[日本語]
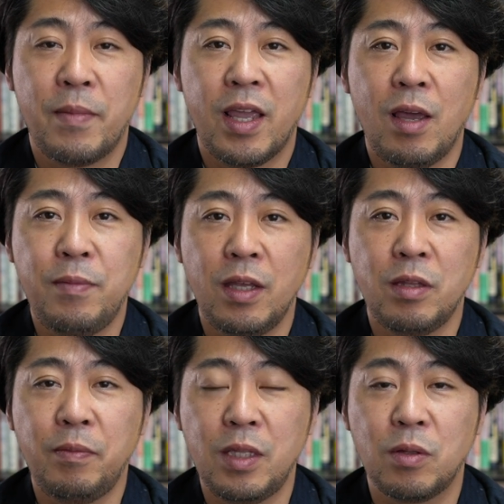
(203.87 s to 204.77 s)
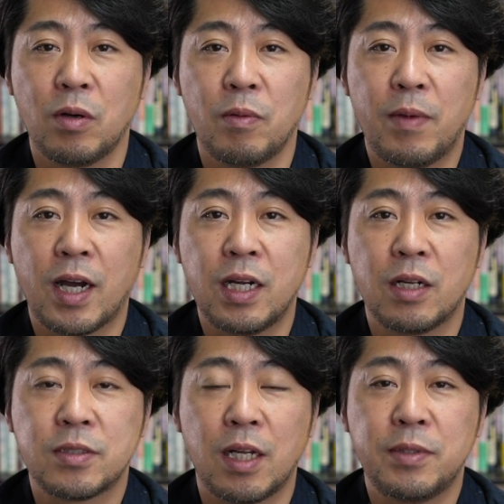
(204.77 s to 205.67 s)
まあ、Airbnb とまあ彼
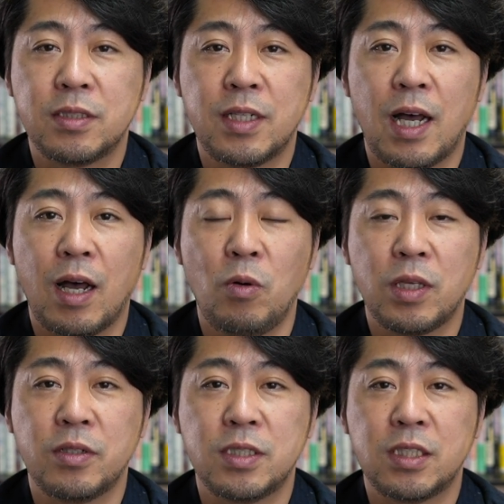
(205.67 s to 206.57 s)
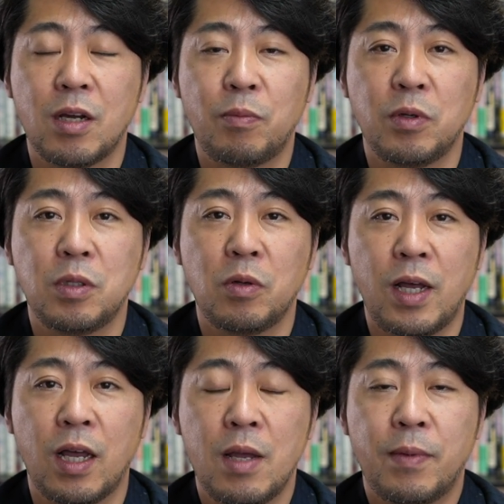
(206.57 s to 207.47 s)
らのサービスが大きく違うポイントは、